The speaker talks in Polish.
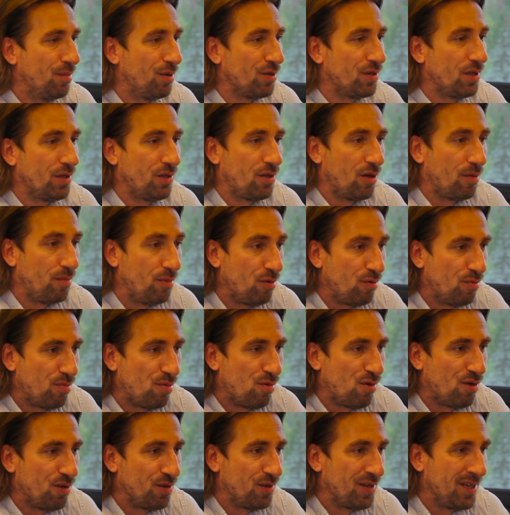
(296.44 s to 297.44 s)
Może to był
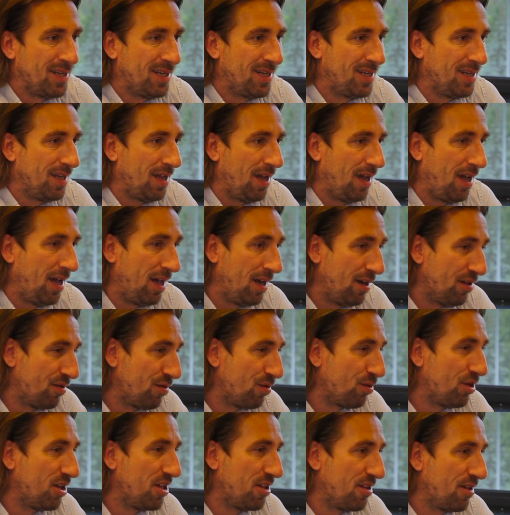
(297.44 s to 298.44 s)
błąd, ale
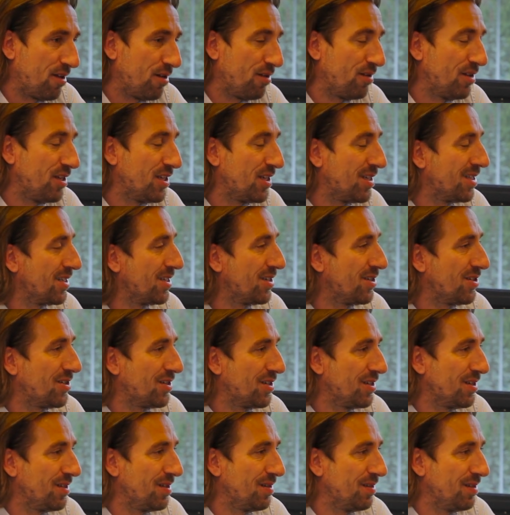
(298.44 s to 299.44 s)
z drugiej strony
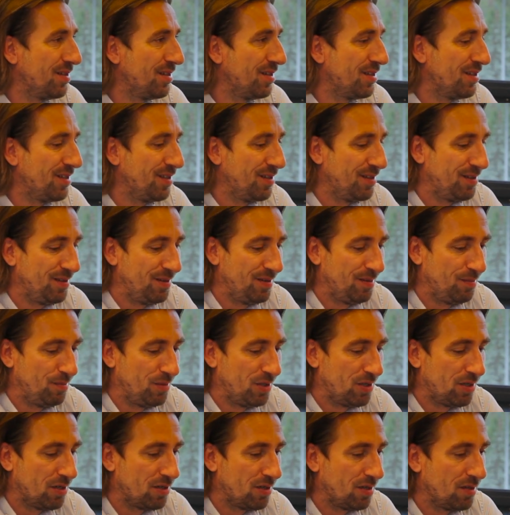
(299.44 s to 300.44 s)
też
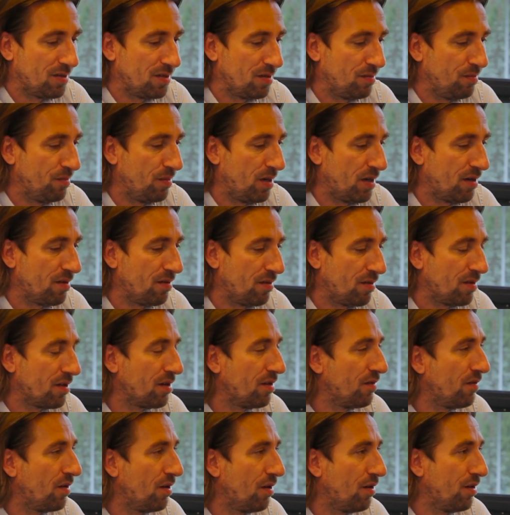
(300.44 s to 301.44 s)
myślę, że jestem bardzo
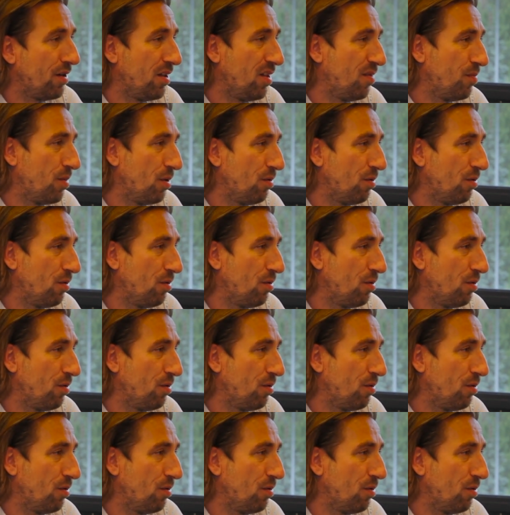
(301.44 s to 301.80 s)
zadowolony i